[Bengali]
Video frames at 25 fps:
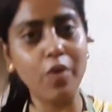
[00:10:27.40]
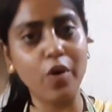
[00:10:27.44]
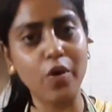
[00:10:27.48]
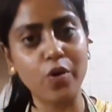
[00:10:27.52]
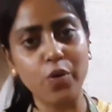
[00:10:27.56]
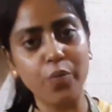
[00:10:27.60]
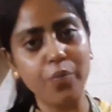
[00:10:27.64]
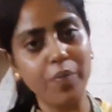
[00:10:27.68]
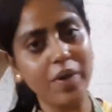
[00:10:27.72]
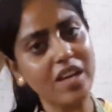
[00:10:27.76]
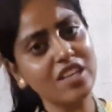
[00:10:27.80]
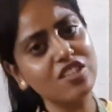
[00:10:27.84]
বড়
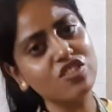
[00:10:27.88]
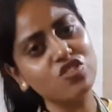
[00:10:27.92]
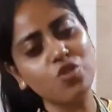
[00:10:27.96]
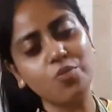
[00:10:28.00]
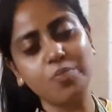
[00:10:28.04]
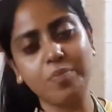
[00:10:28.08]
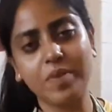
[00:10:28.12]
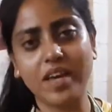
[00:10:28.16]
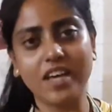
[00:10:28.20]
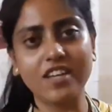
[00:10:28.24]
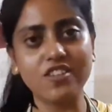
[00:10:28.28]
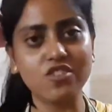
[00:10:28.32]
পেঁয়াজ তো
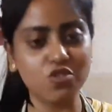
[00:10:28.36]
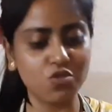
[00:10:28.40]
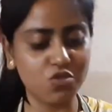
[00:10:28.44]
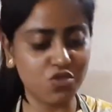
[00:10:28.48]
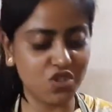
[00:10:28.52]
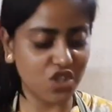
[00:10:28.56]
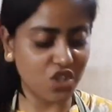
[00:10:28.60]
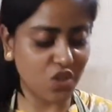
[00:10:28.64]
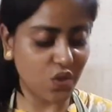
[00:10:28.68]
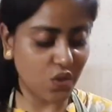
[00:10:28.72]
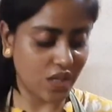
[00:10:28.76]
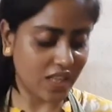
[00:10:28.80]
পেঁয়াজ
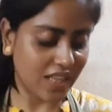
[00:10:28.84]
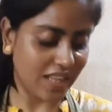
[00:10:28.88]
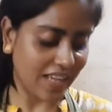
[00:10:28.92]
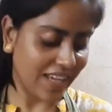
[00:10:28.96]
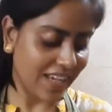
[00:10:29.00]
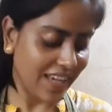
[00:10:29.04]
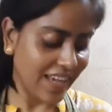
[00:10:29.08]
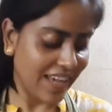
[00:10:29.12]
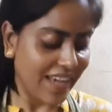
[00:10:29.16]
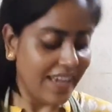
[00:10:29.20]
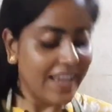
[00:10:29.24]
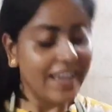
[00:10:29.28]
কুচি করে তাই
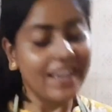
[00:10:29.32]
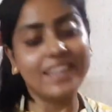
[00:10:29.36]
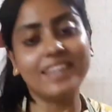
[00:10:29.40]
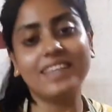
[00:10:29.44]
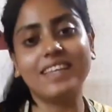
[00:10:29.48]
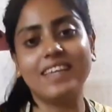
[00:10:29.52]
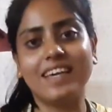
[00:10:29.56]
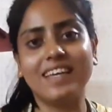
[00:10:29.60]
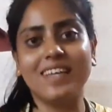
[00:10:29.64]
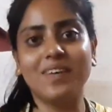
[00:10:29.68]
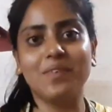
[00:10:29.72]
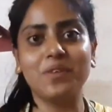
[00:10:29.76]

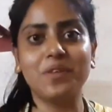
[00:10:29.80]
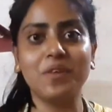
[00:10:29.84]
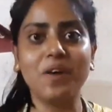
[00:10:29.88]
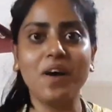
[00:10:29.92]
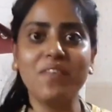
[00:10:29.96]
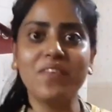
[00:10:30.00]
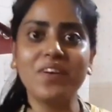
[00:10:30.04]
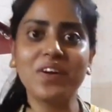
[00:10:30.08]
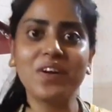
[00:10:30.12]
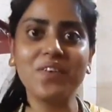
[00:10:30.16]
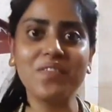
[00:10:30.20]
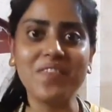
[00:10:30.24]
দিয়ে দেবো তো
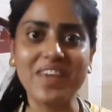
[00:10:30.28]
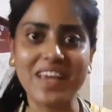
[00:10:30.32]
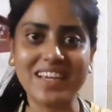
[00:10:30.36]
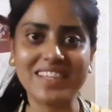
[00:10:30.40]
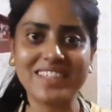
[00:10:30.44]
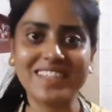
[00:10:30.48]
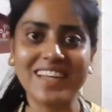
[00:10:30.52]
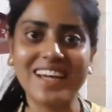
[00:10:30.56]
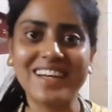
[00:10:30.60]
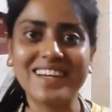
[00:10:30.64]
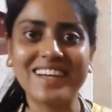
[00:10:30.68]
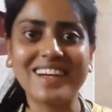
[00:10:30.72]
আমার খুব
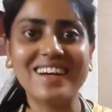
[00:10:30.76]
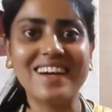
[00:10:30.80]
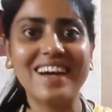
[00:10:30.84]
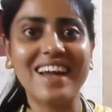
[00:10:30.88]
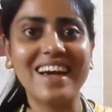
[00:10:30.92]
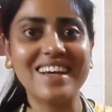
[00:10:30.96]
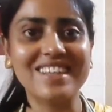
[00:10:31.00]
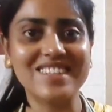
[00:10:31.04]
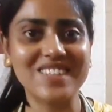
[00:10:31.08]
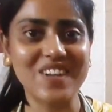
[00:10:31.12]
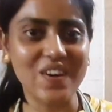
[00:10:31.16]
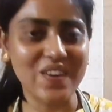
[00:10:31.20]
এক্সাইটেড
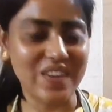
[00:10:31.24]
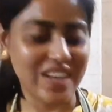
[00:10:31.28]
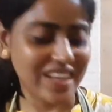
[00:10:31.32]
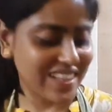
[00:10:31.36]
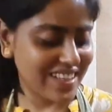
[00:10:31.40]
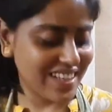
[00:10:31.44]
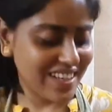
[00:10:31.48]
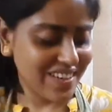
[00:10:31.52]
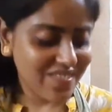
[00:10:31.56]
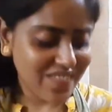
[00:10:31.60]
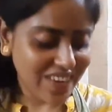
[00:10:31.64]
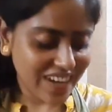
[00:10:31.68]
লাগছে
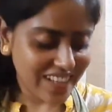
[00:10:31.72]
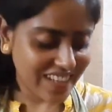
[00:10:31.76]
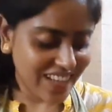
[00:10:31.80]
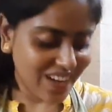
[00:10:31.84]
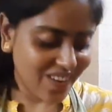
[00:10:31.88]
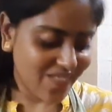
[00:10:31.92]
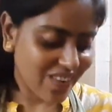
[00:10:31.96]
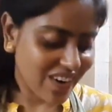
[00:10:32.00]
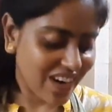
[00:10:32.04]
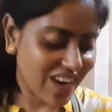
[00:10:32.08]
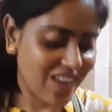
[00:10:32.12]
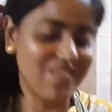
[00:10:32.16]
অনেকদিন বাদে
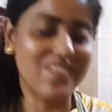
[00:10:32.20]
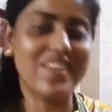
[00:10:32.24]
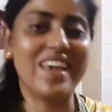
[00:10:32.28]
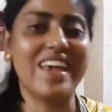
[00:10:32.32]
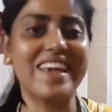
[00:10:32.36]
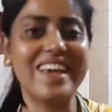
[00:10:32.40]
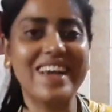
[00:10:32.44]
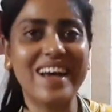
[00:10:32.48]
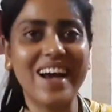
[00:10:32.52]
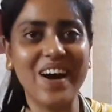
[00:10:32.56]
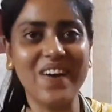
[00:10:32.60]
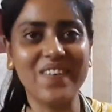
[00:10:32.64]
আবার আমি
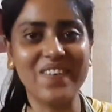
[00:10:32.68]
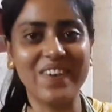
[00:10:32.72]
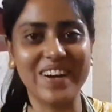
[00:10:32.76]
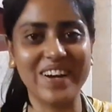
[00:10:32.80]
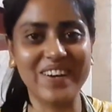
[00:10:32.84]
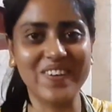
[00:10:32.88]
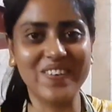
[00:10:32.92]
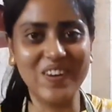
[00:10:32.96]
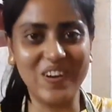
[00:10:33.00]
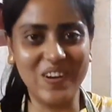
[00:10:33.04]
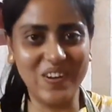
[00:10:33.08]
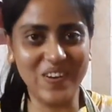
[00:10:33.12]
এই
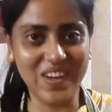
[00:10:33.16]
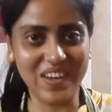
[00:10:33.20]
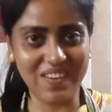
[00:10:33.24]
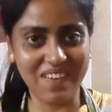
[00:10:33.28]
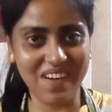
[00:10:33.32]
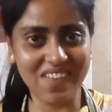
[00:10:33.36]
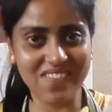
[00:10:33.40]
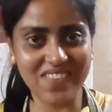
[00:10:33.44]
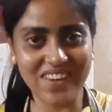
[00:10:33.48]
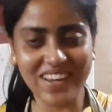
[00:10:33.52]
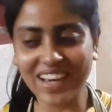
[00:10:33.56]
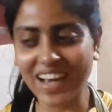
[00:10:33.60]
খাবারগুলো
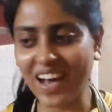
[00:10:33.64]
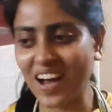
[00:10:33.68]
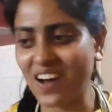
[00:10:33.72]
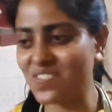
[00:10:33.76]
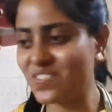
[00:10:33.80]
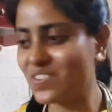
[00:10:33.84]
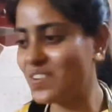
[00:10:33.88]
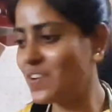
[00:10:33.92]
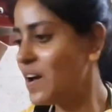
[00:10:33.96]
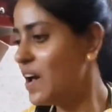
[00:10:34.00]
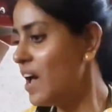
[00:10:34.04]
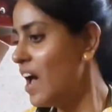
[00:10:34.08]
এভাবে
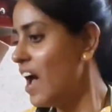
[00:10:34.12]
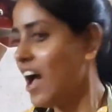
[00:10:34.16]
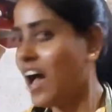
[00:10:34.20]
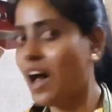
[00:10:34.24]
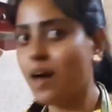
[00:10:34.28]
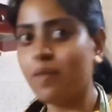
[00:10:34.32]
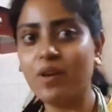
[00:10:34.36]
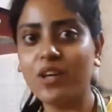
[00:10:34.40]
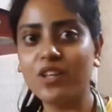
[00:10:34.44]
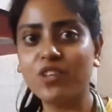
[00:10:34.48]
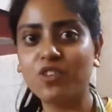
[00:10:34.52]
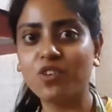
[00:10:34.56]
খাবো
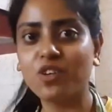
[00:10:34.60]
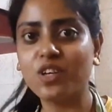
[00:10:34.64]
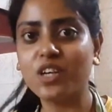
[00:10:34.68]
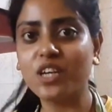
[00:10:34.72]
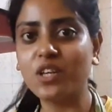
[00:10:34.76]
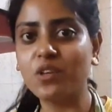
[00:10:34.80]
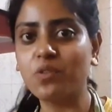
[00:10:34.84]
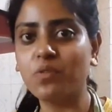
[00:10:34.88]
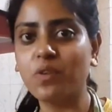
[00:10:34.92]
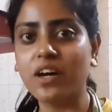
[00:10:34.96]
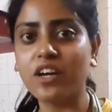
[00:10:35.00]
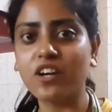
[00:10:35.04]
আমার তো
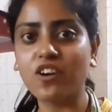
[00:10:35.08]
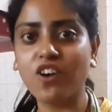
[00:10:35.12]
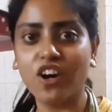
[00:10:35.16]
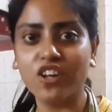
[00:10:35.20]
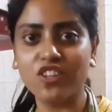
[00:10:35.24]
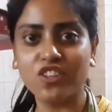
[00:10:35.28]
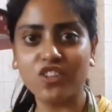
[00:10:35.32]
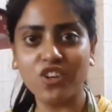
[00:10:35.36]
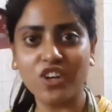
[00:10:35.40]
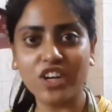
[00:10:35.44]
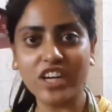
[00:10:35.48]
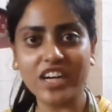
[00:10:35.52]
কিনোয়ার
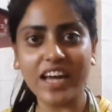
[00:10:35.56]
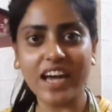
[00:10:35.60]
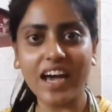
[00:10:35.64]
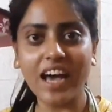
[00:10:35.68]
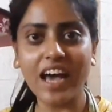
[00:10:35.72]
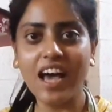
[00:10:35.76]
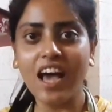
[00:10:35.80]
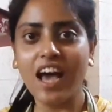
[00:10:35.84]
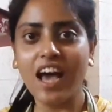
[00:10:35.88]
গন্ধটা